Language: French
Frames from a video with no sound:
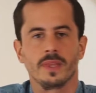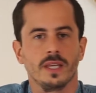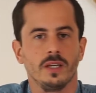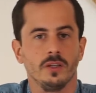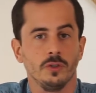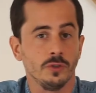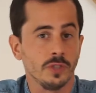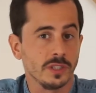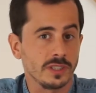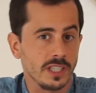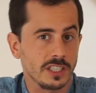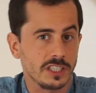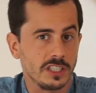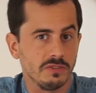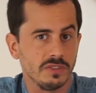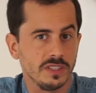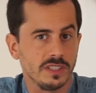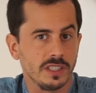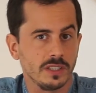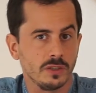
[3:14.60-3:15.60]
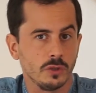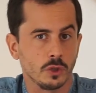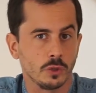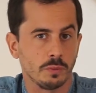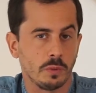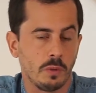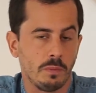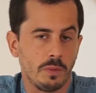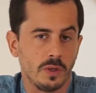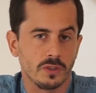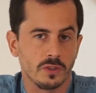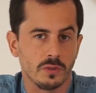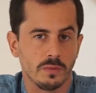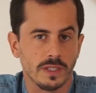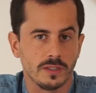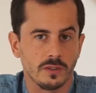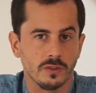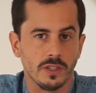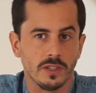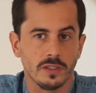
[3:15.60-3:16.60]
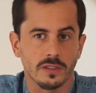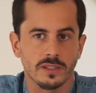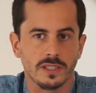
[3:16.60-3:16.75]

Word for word: Une autre activité que je propose maintenant,